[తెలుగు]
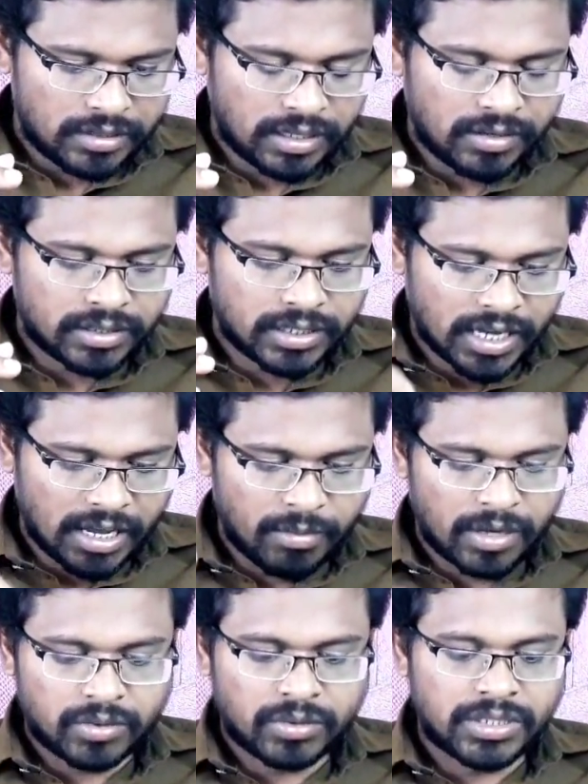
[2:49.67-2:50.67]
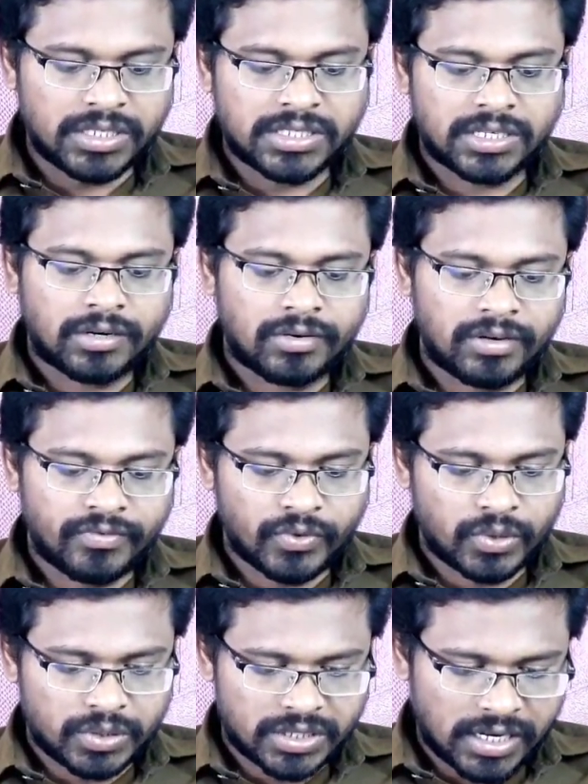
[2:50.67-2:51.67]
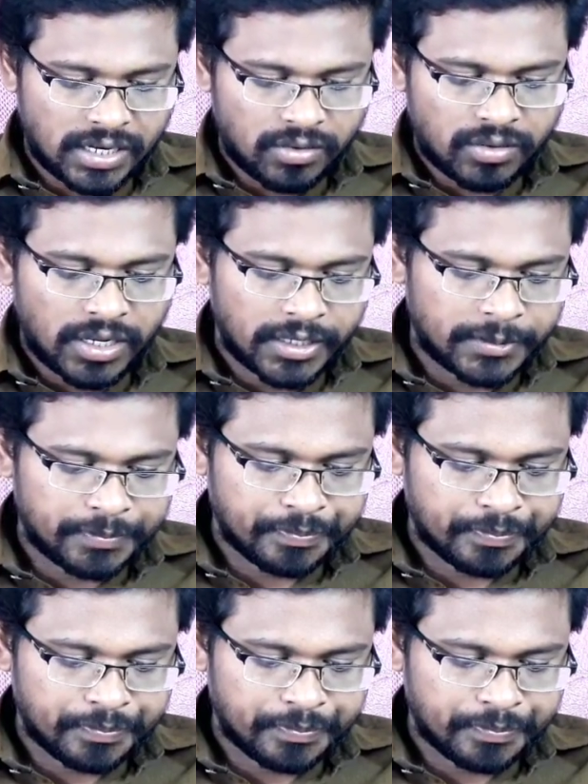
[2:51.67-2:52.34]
తర్వాత కెమెరాతో దించినటువంటి ఫొటోస్ అన్నీ కూడా